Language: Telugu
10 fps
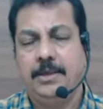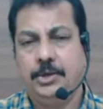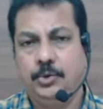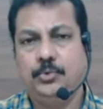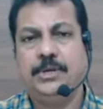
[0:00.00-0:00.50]

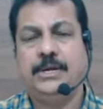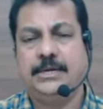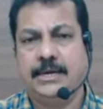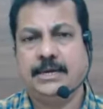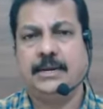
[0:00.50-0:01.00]
యూనియన్
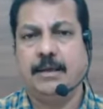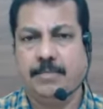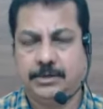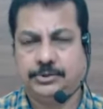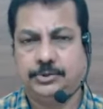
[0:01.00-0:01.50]
టెరిటరీగా
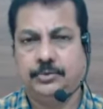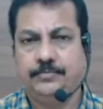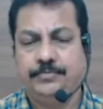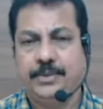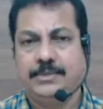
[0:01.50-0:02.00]
మారుస్తూ
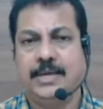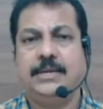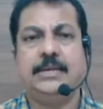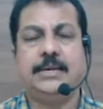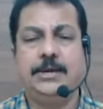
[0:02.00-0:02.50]

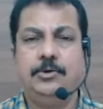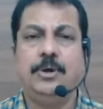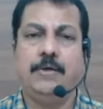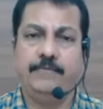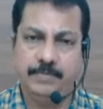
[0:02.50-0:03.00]
దాన్ని
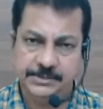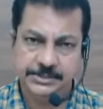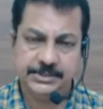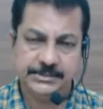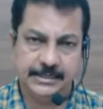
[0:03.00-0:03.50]
రెండుగా
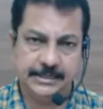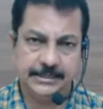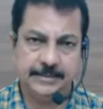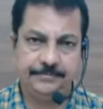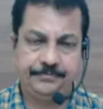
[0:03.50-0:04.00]
విభజించడం
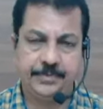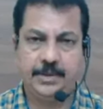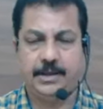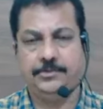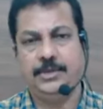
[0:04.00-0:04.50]
జరిగింది
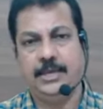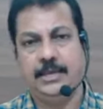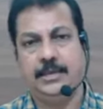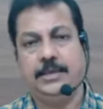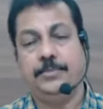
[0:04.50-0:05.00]
అందుకే
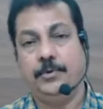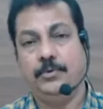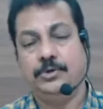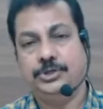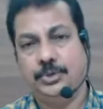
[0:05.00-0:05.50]
ఇప్పుడు
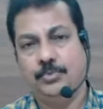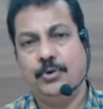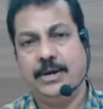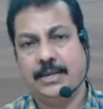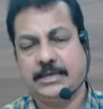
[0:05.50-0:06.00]
జమ్మూ
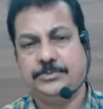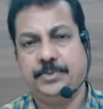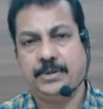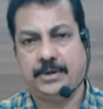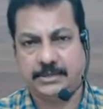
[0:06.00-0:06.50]
అండ్
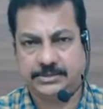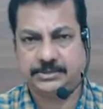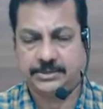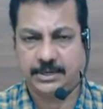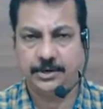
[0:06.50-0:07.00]
కాశ్మీర్ రాష్ట్రం
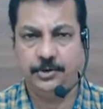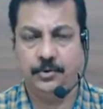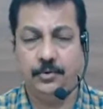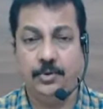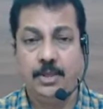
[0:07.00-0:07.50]
స్థానంలో
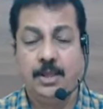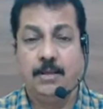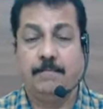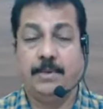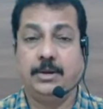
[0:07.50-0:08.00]

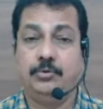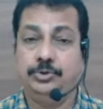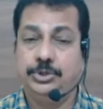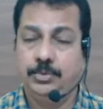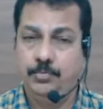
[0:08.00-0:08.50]
మనకు
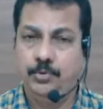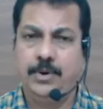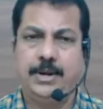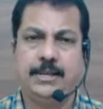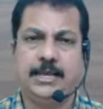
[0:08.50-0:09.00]
జమ్మూ
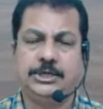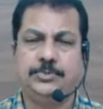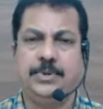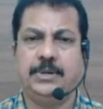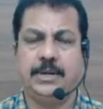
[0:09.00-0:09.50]
అండ్
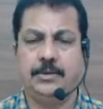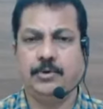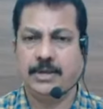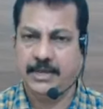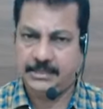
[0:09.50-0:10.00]
కాశ్మీర్ అనే
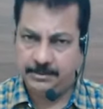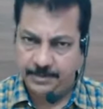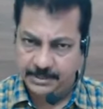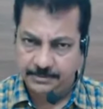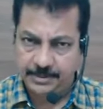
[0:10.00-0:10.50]
ఒక
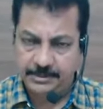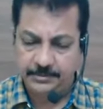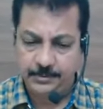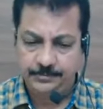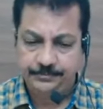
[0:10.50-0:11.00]
కేంద్రపాలిత
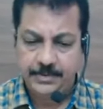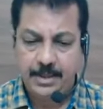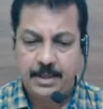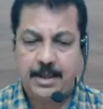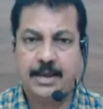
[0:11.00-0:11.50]
ప్రాంతము
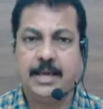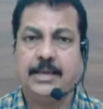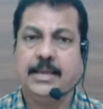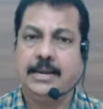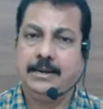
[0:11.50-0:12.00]

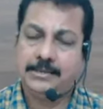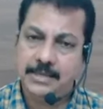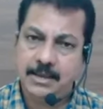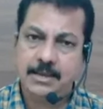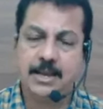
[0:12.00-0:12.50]
అలాగే
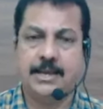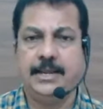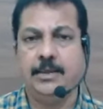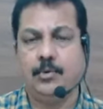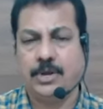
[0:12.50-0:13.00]
లదాఖ్
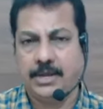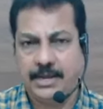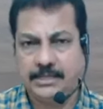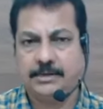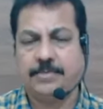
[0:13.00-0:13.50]
అనే ఒక
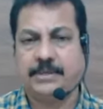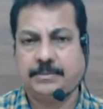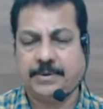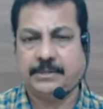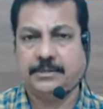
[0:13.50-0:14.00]

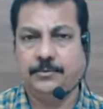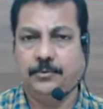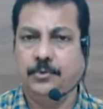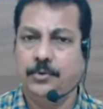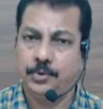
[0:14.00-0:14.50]
కేంద్రపాలిత ప్రాంతము
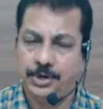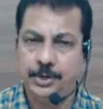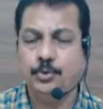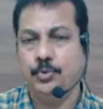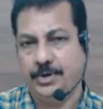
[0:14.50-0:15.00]

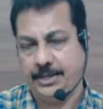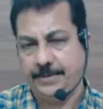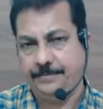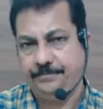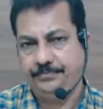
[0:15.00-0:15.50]
రెండు
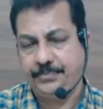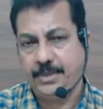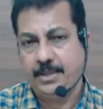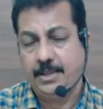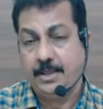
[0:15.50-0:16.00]
ఉన్నాయి
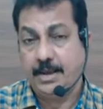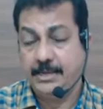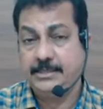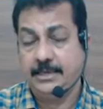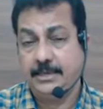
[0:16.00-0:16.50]

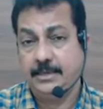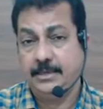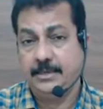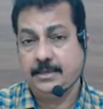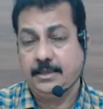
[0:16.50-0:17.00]
అయితే
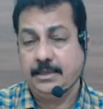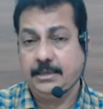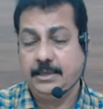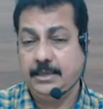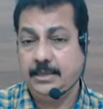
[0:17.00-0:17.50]

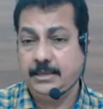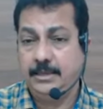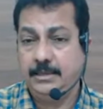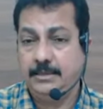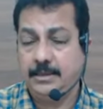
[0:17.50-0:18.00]
ఈ
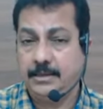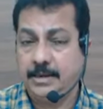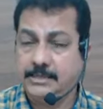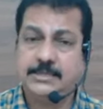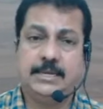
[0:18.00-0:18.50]

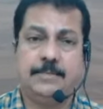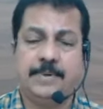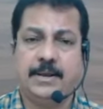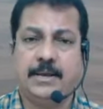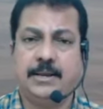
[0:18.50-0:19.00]
రాజ్యాంగ
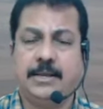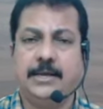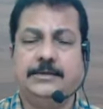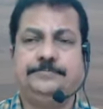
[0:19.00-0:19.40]
ప్రకారంగా